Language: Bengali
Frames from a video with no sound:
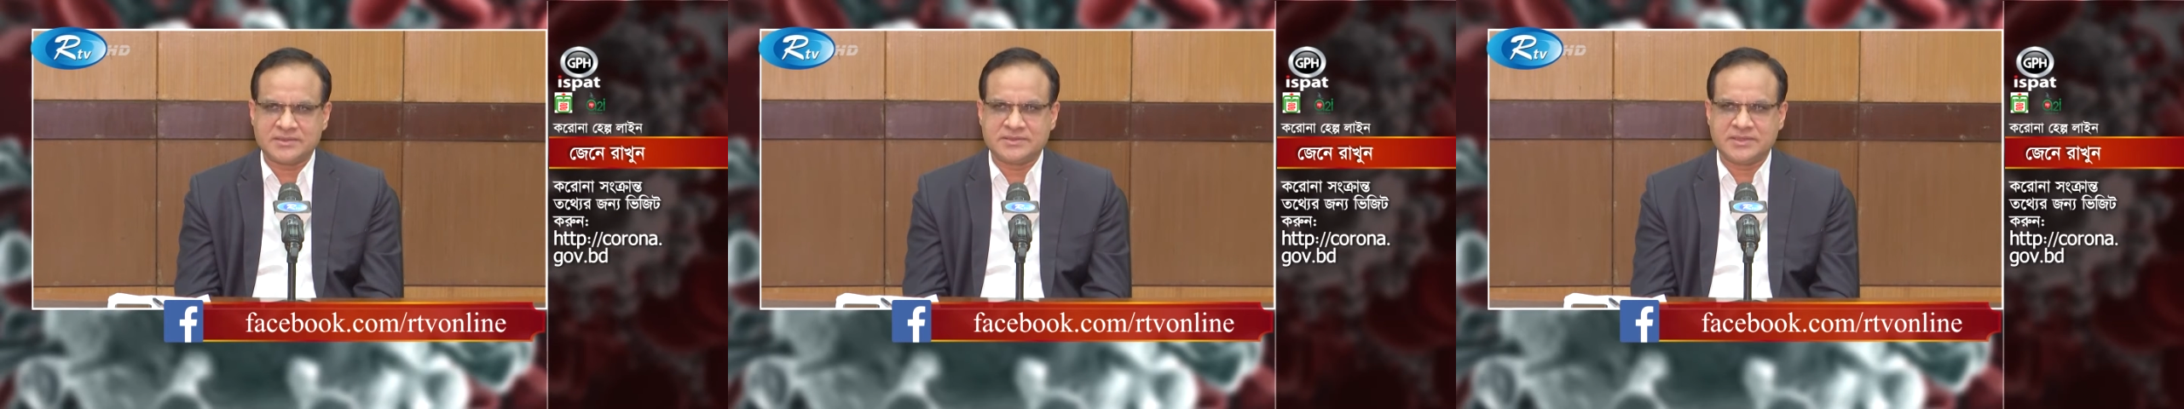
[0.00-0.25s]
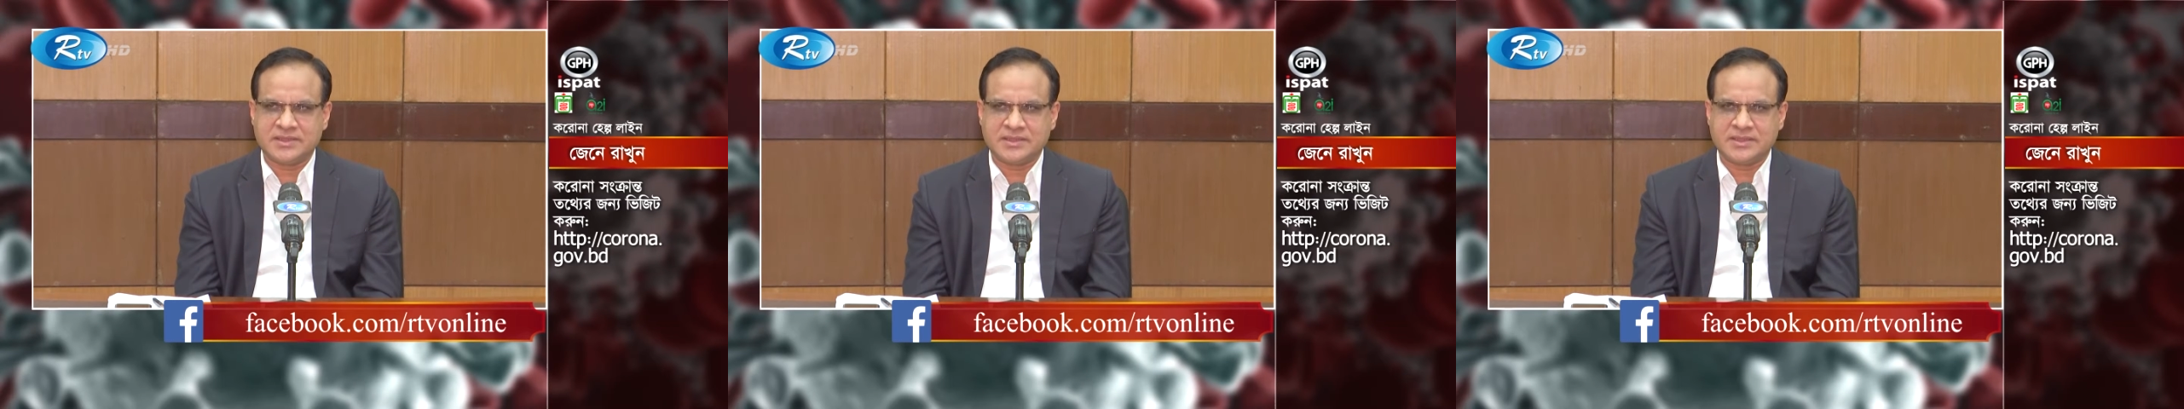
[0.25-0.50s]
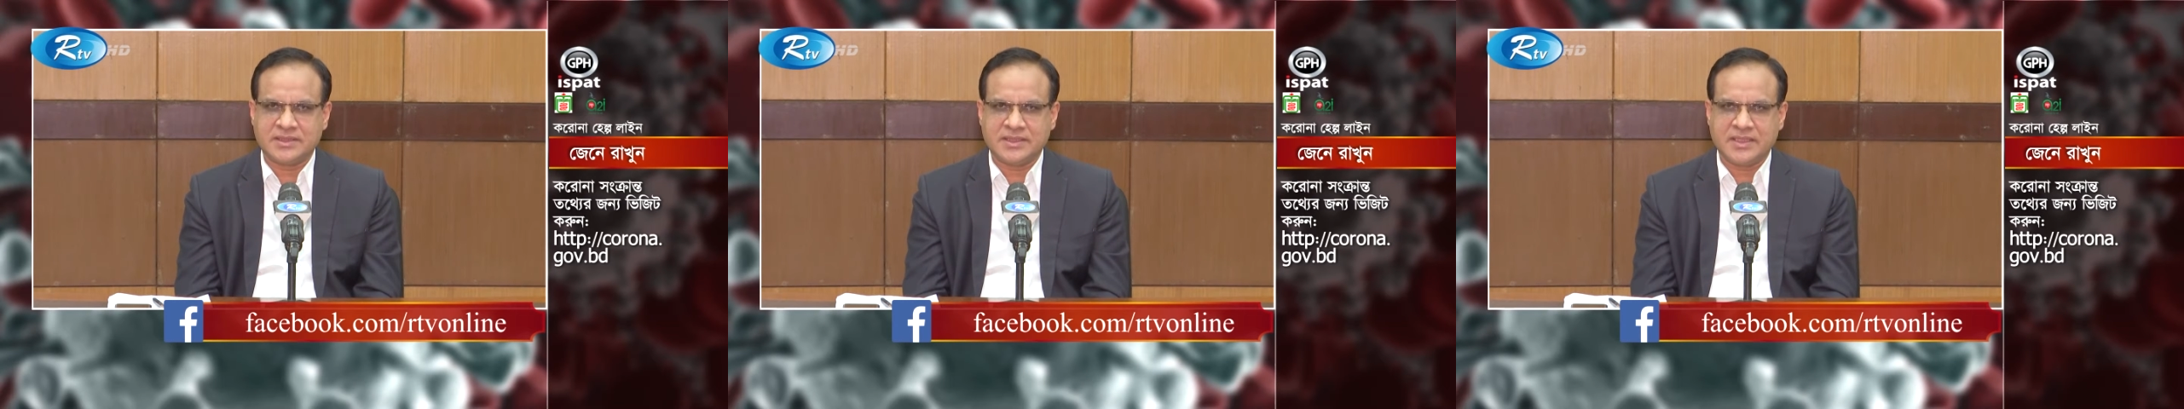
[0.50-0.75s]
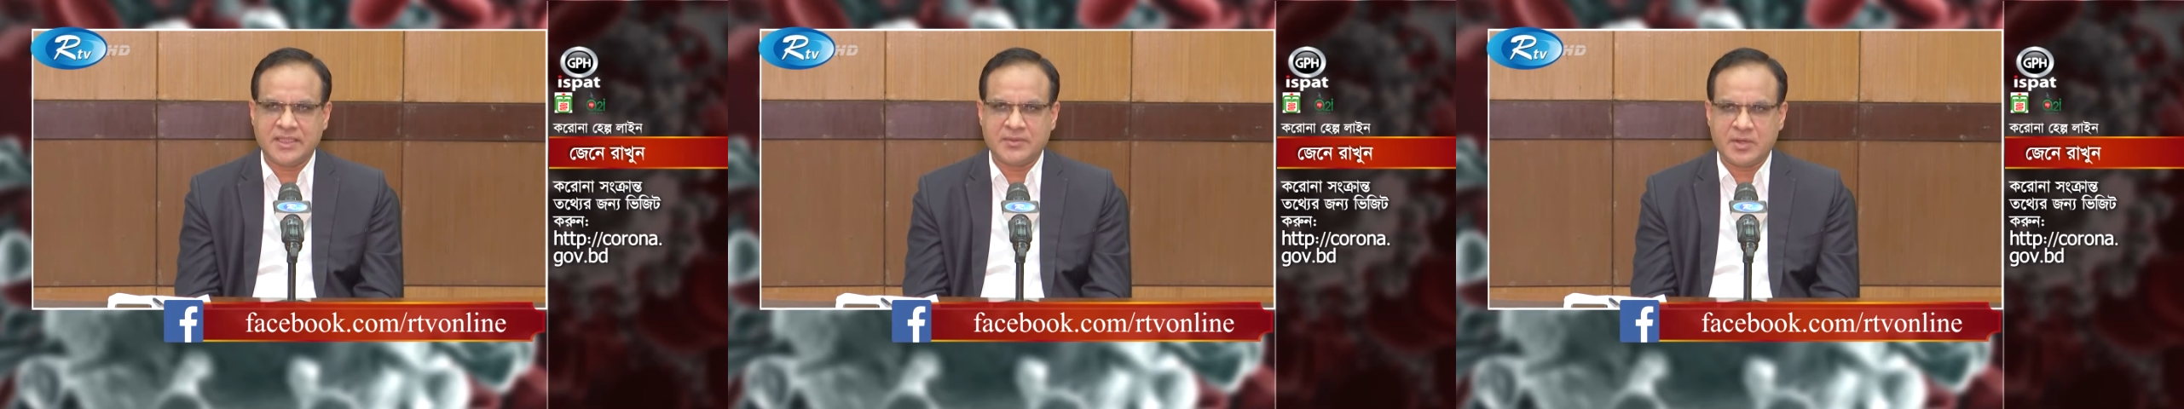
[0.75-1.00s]
যে
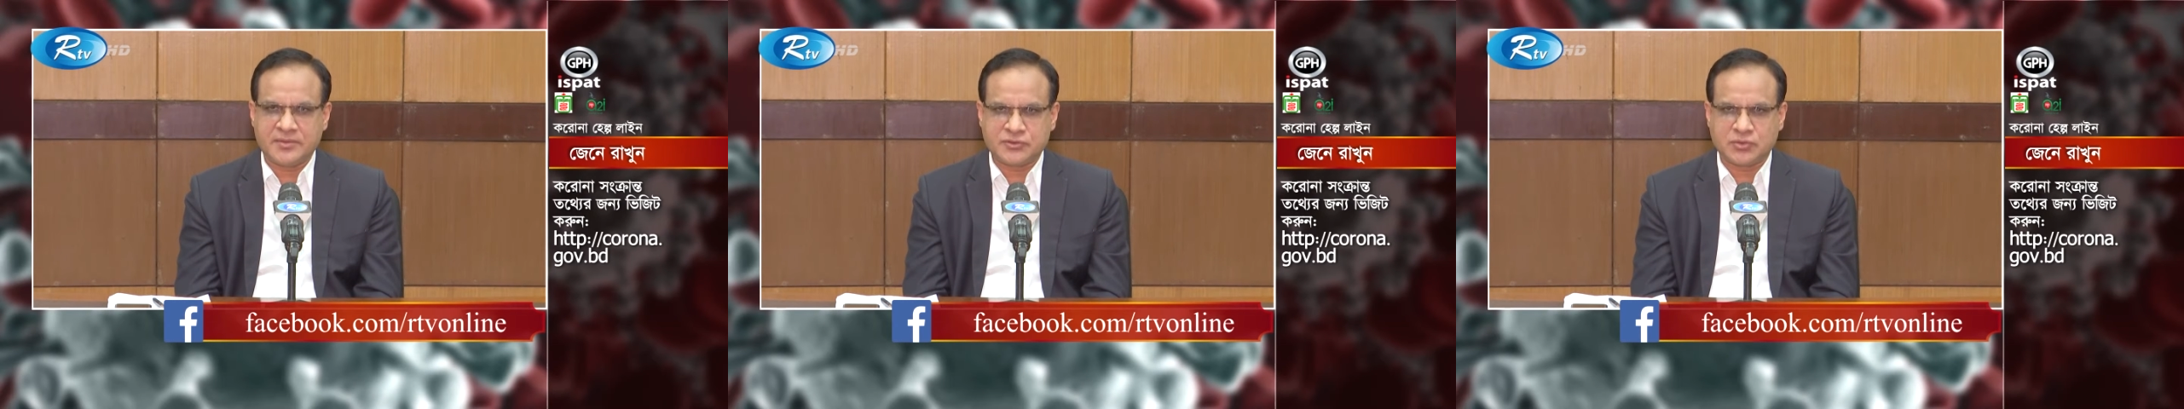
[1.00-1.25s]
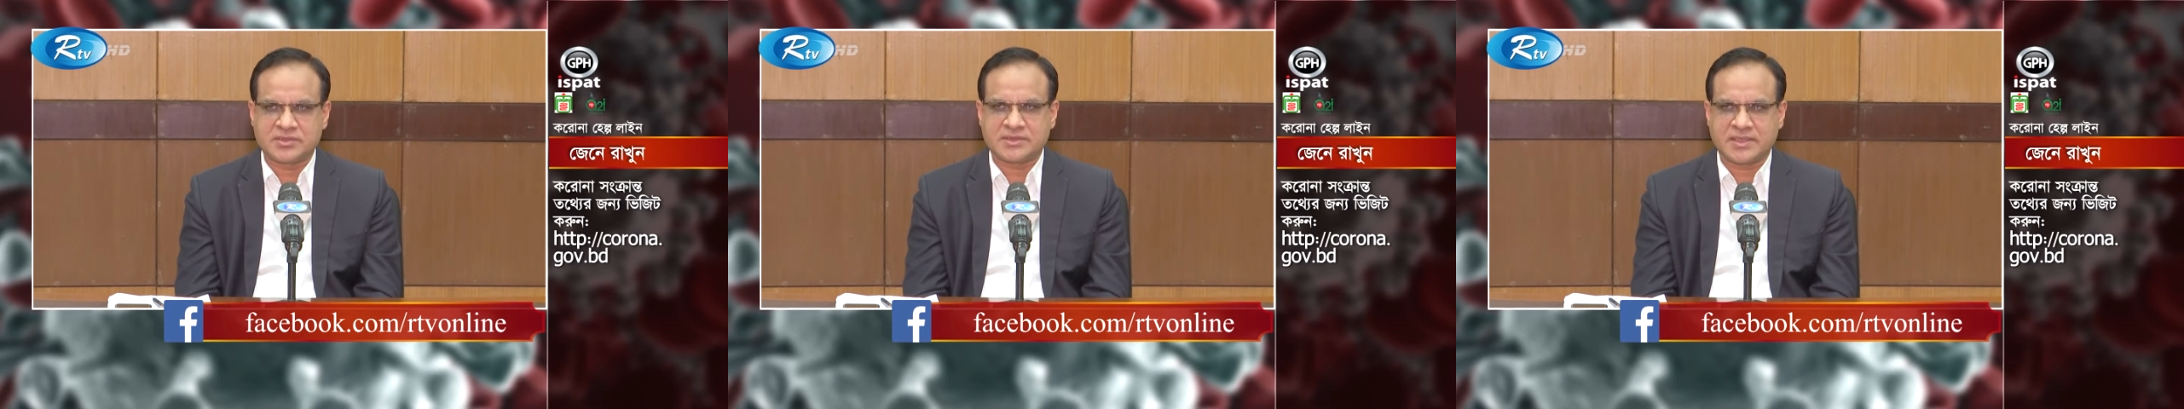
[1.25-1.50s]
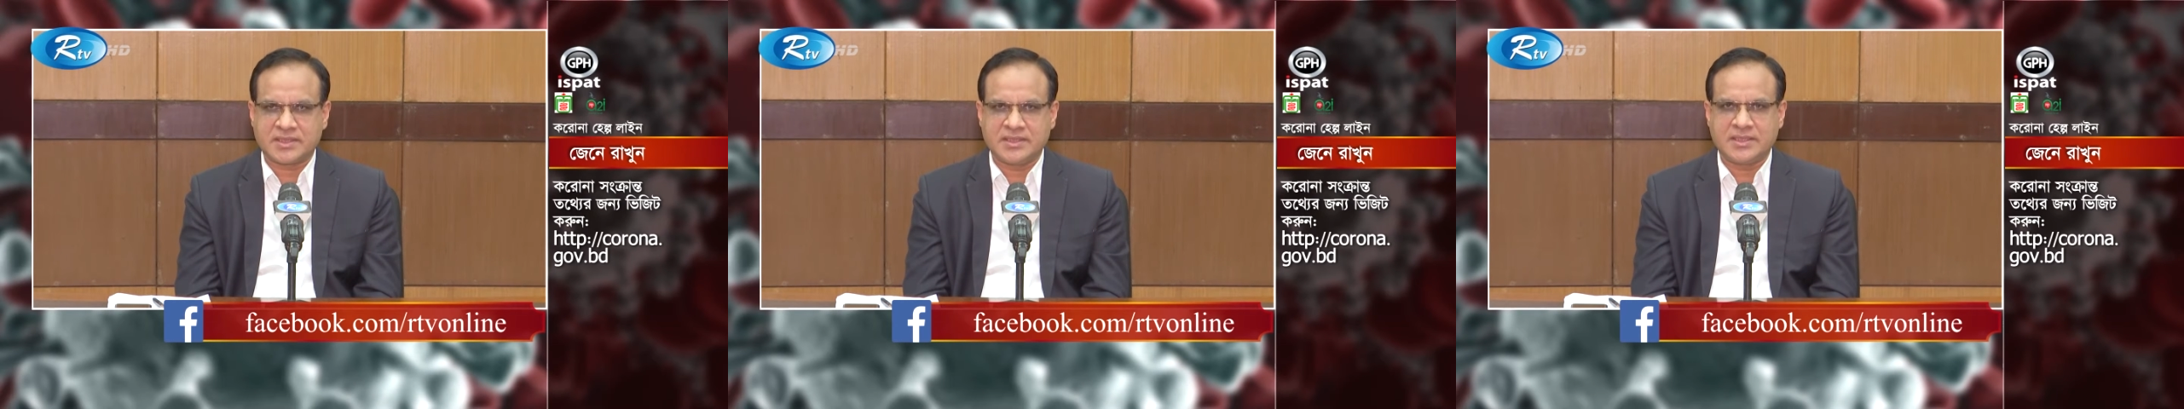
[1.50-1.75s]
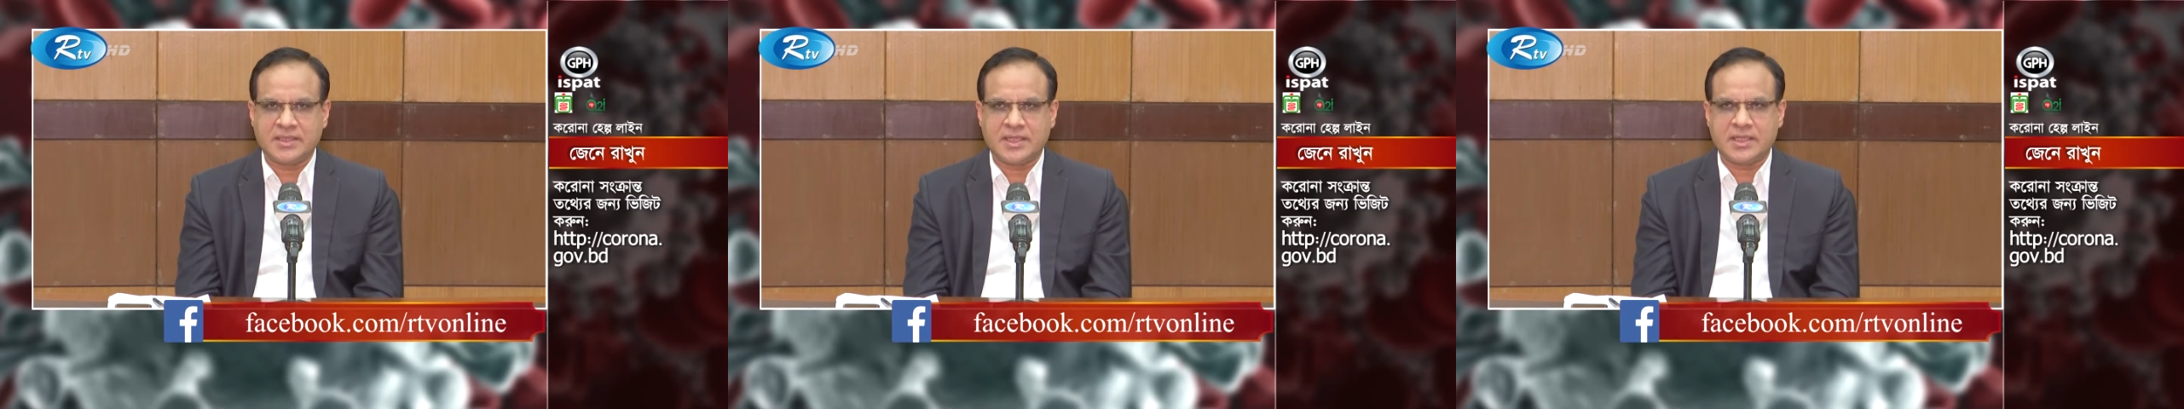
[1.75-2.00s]
এভাবে চলতে থাকলে